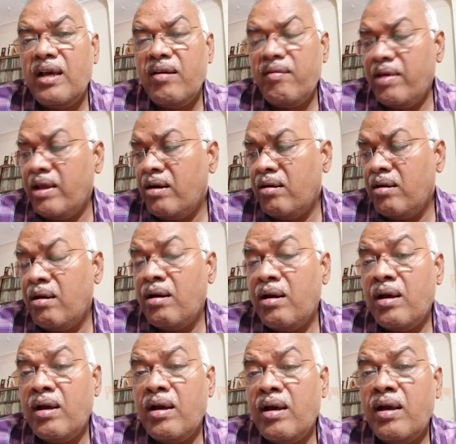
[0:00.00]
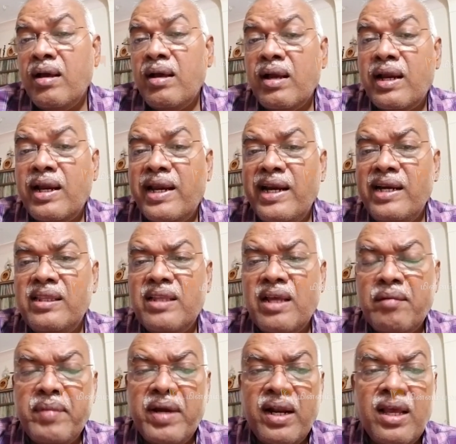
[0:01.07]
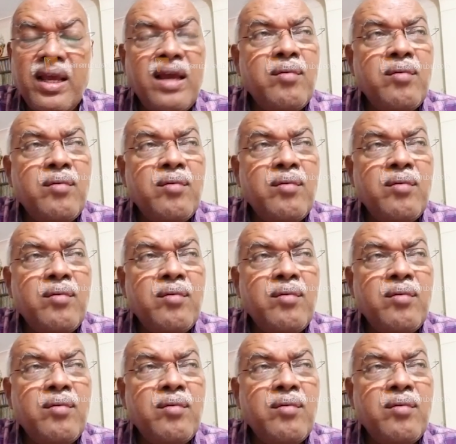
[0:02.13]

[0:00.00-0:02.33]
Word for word: வெறும் கீழ்த்தரமான